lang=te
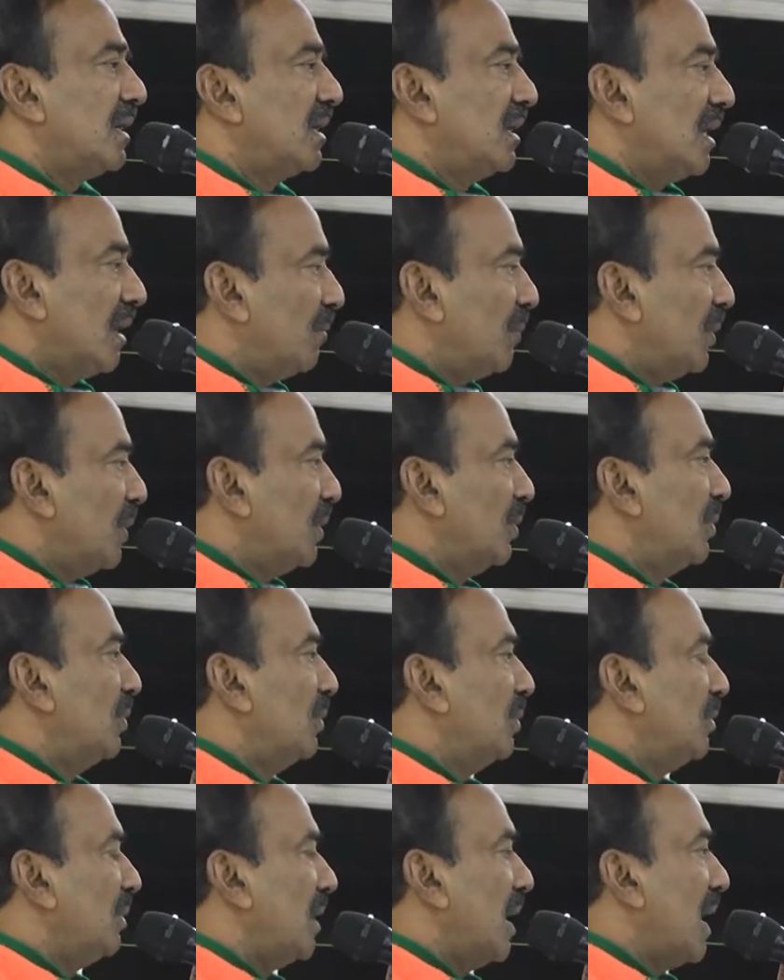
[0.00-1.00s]
డబ్బులు
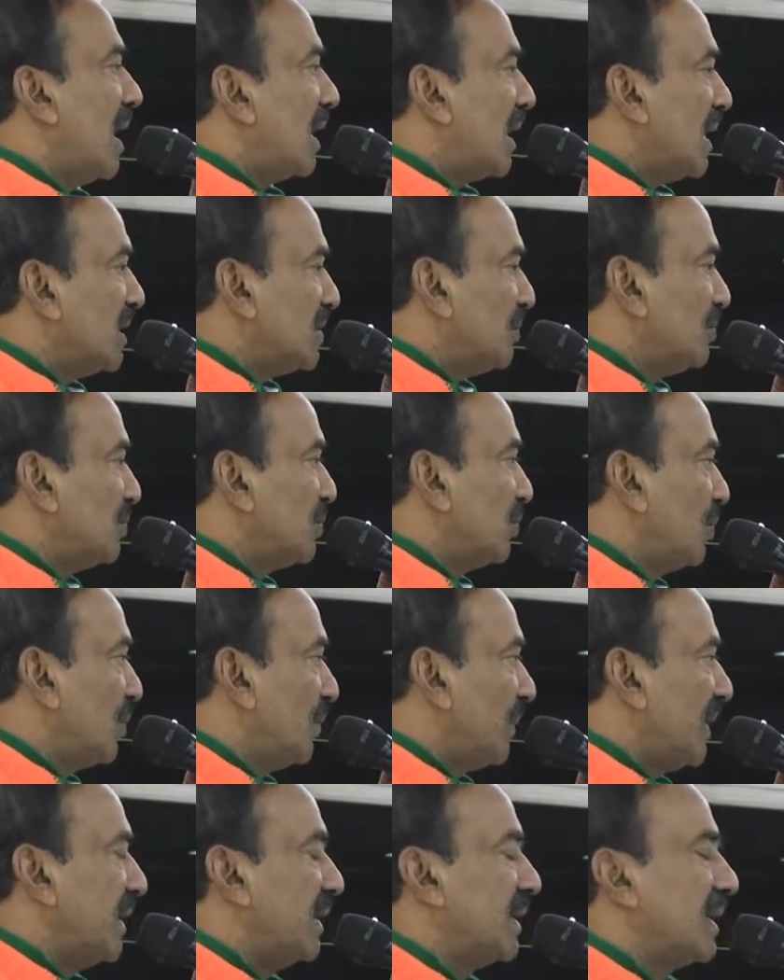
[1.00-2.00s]
ఆకాశం
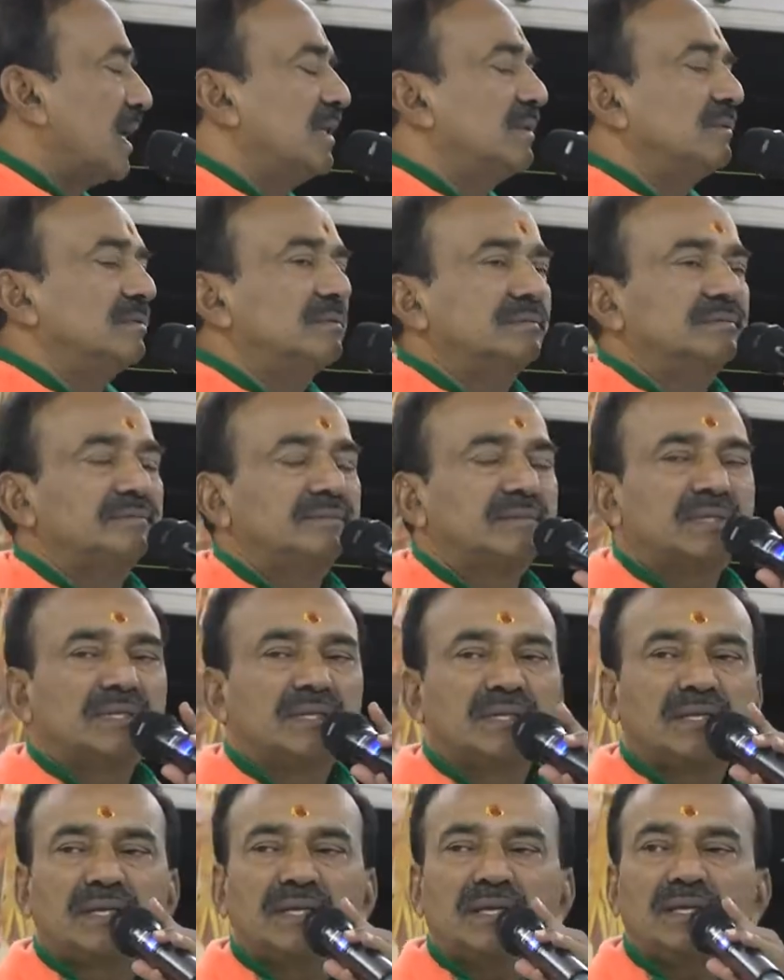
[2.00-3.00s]
ఊడిపడేది కాదు
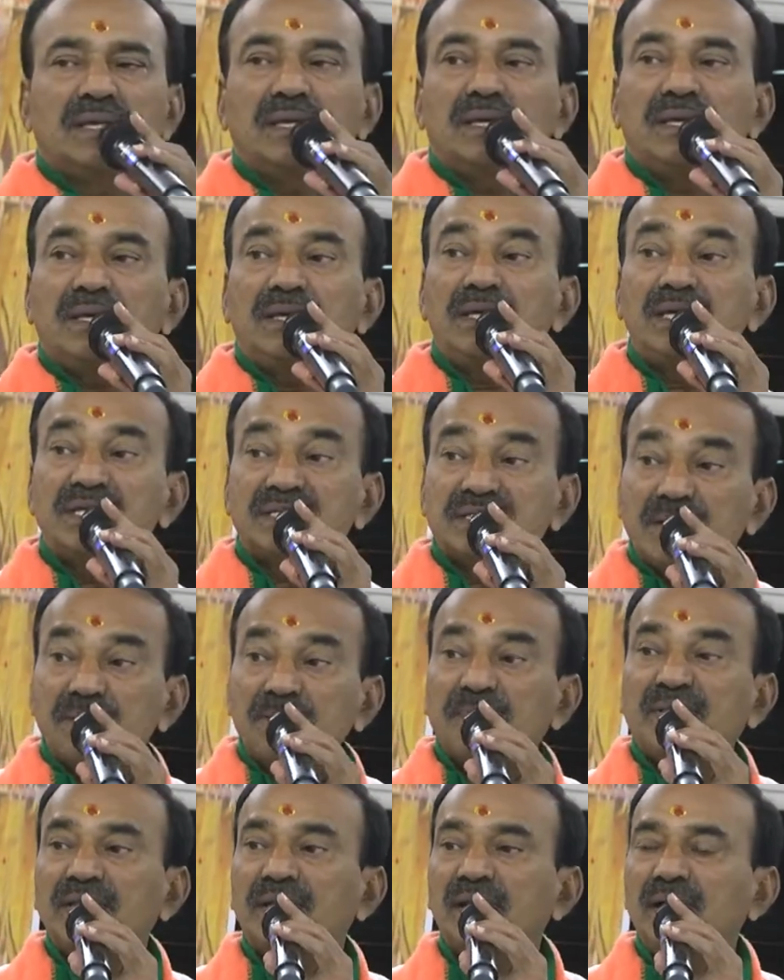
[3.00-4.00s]
ఈ
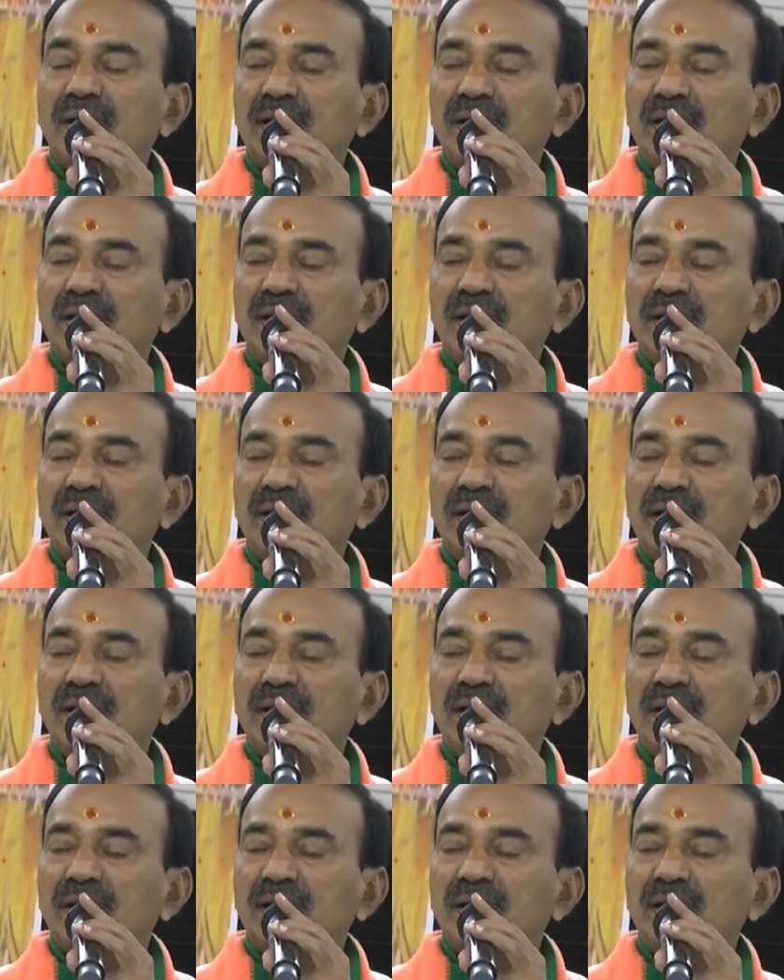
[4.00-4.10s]
సంపద